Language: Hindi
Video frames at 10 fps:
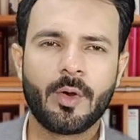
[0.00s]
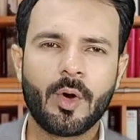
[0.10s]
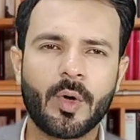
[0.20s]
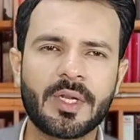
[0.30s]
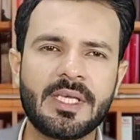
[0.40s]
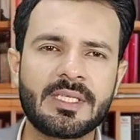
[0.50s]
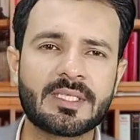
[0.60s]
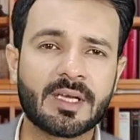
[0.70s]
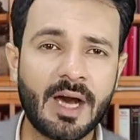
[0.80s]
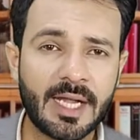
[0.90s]
और
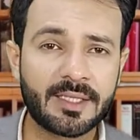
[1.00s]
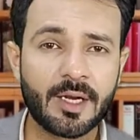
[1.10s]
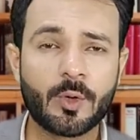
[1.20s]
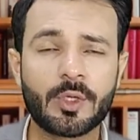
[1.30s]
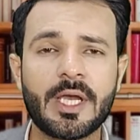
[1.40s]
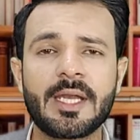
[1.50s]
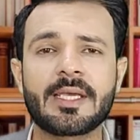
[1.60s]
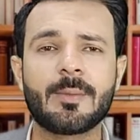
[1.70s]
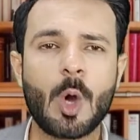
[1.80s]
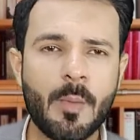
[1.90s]
इस कातिल को यानी
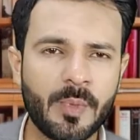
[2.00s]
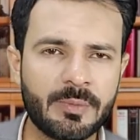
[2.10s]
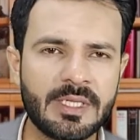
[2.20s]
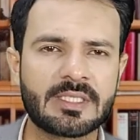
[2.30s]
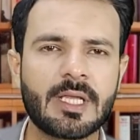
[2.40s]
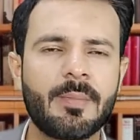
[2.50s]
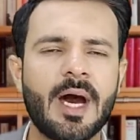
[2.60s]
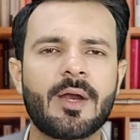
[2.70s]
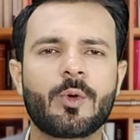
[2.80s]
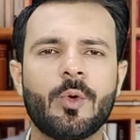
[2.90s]
कि मोहम्मद बिन
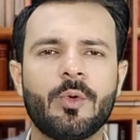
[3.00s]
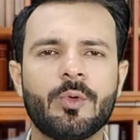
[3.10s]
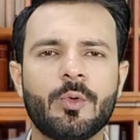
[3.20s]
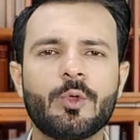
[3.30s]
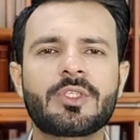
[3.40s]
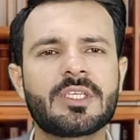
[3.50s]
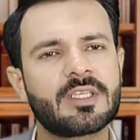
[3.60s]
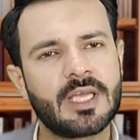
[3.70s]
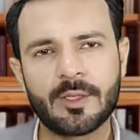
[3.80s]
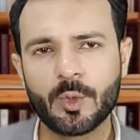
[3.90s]
सलमान को उसकी
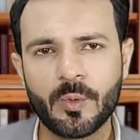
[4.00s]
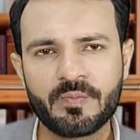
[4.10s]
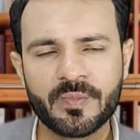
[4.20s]
सज़ा दो